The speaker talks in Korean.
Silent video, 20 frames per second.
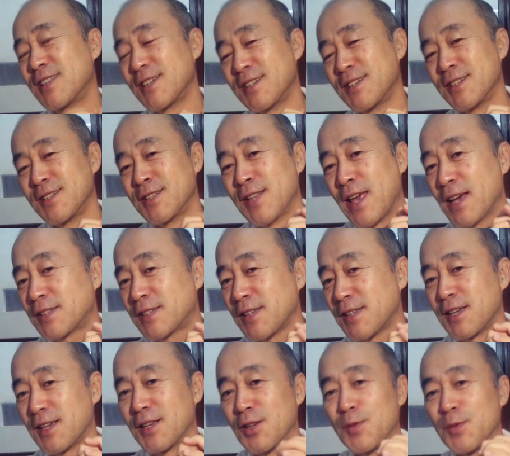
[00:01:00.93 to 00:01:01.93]
저는
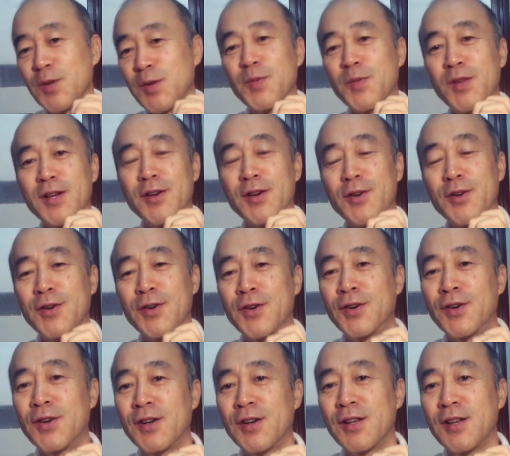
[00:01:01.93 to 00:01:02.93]
엑셀이 너무
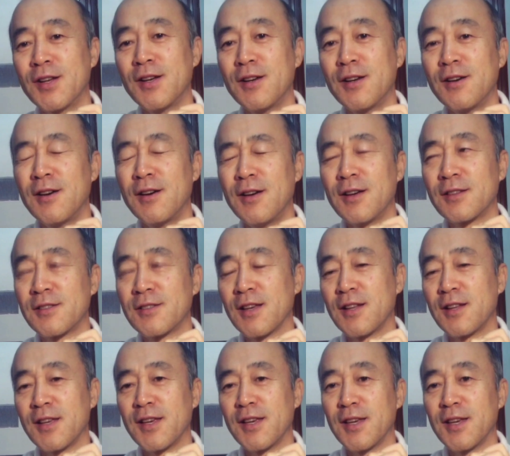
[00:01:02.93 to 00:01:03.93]
힘들어요.
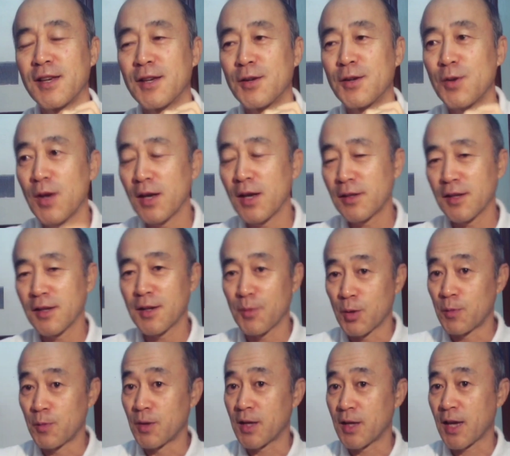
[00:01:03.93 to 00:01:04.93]
엑셀이 엑셀에
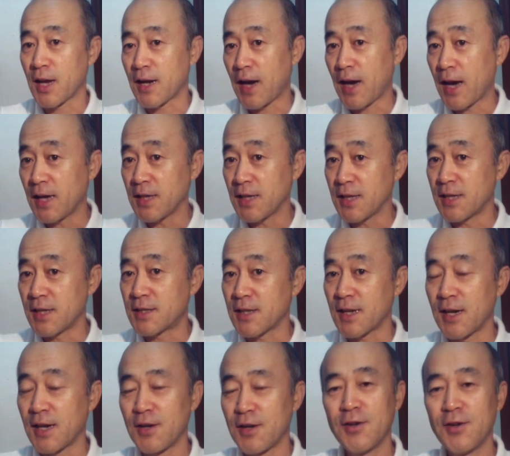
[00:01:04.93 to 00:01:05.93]
보면 이게 라인이
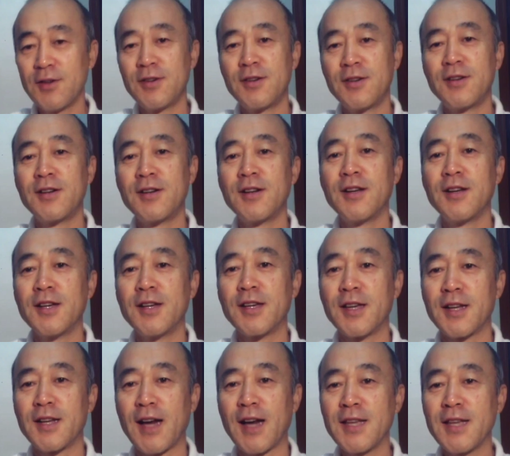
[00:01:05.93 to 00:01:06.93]
있잖아요.
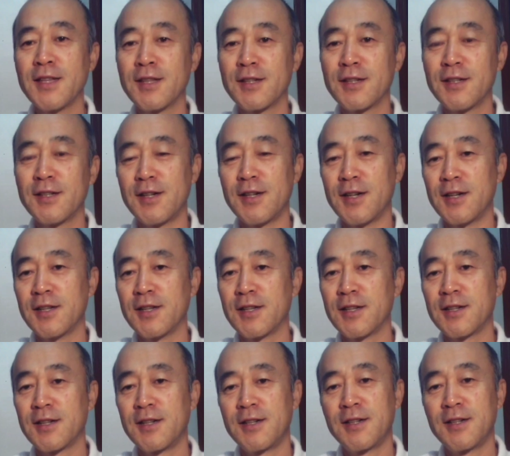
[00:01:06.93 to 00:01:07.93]
이 라인들을
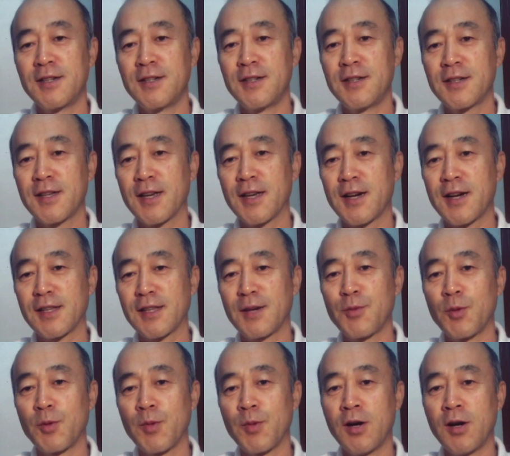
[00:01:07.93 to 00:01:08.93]
이렇게
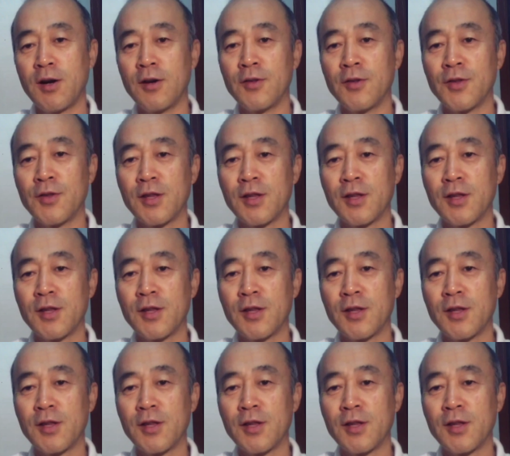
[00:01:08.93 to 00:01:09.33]
가다 보면